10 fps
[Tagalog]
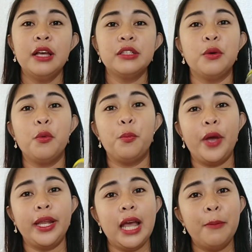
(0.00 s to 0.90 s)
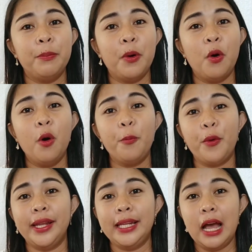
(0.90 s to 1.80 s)
So pwede ang buo,
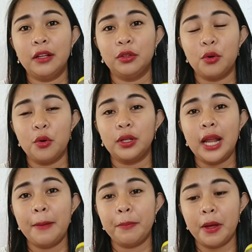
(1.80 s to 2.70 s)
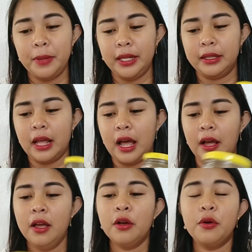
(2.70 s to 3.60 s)
pwede ang durog na paminta.